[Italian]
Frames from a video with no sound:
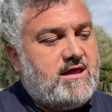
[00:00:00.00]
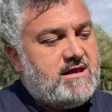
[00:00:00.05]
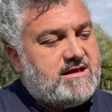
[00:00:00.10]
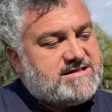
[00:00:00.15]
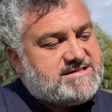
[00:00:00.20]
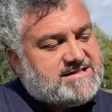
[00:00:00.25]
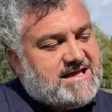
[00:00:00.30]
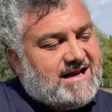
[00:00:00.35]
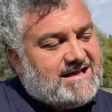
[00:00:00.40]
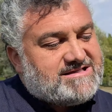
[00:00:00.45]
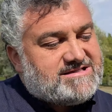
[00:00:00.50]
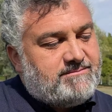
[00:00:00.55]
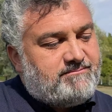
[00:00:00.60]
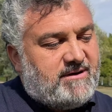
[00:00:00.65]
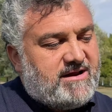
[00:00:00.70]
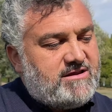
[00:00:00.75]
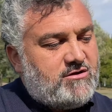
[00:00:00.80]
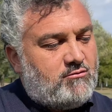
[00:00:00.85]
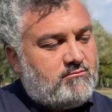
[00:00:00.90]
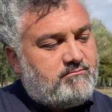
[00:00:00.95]
Se la si
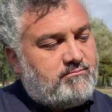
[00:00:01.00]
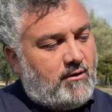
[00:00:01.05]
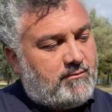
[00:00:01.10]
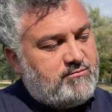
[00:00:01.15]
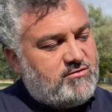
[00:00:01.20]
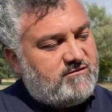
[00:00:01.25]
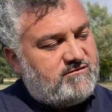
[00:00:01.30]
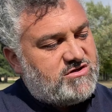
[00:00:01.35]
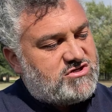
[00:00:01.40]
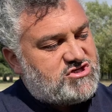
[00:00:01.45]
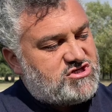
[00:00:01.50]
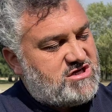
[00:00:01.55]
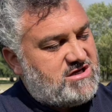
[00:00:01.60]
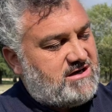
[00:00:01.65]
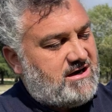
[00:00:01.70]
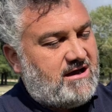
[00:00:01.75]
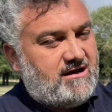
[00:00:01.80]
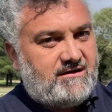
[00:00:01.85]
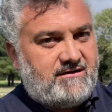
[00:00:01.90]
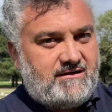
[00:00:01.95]
prende un po' più
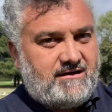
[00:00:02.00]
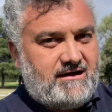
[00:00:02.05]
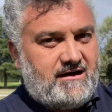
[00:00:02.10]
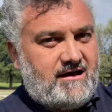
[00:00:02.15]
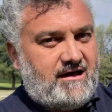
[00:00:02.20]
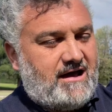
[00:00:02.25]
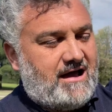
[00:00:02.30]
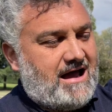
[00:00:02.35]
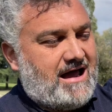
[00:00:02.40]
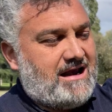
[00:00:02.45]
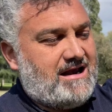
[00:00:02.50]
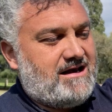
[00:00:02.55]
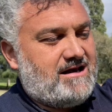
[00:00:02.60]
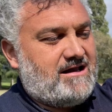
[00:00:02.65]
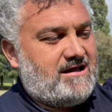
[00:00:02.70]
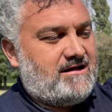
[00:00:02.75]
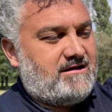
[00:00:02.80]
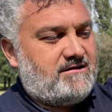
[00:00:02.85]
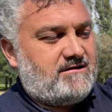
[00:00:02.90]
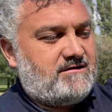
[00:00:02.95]
vicina
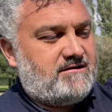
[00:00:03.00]
al,